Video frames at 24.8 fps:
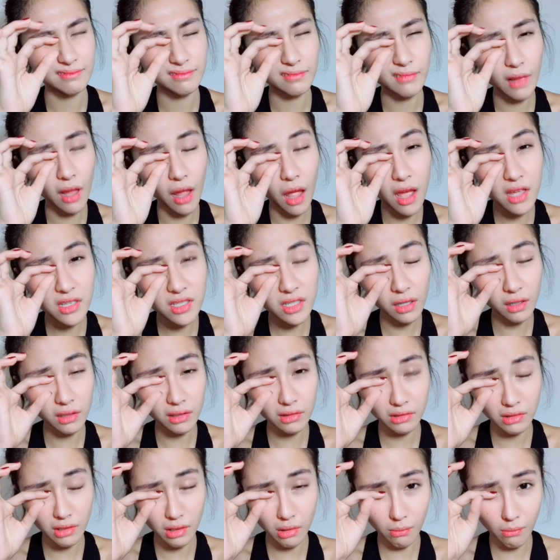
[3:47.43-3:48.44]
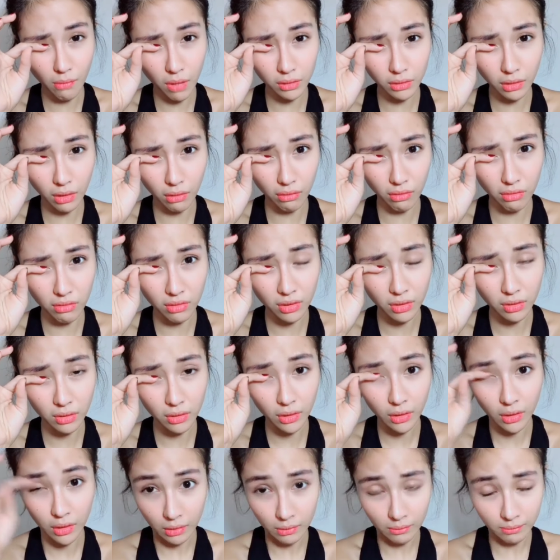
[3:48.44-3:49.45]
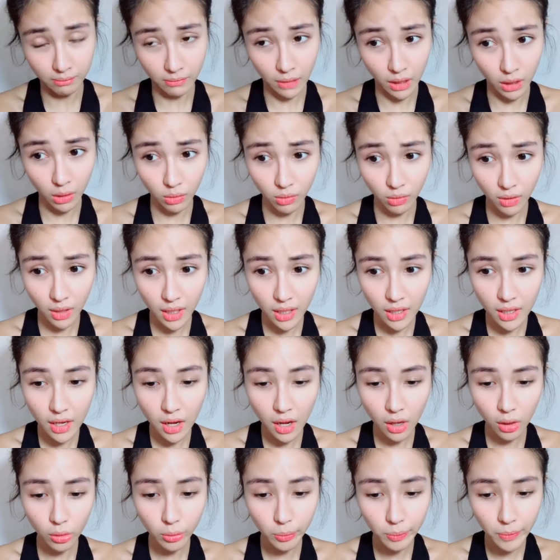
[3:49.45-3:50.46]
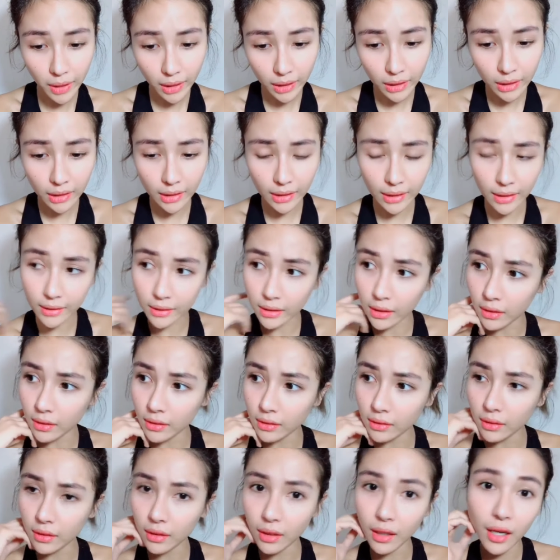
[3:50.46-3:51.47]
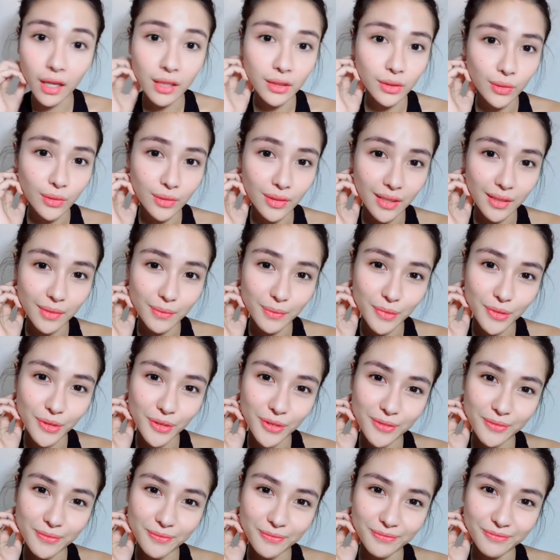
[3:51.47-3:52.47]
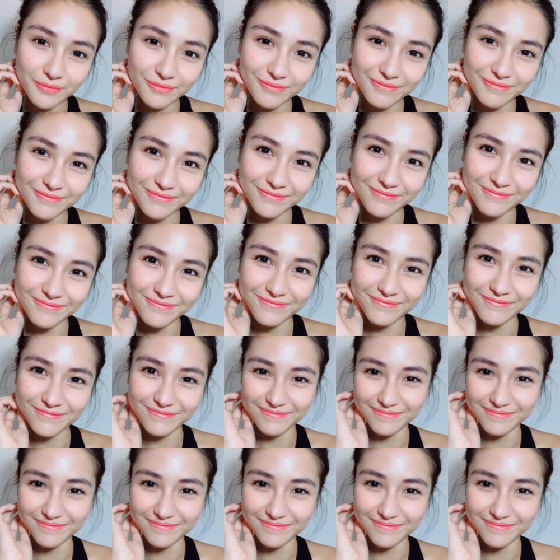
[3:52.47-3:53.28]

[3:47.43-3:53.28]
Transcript: Ang sakit ng mata ko. Parang wala na akong makikitang katulad mo. mo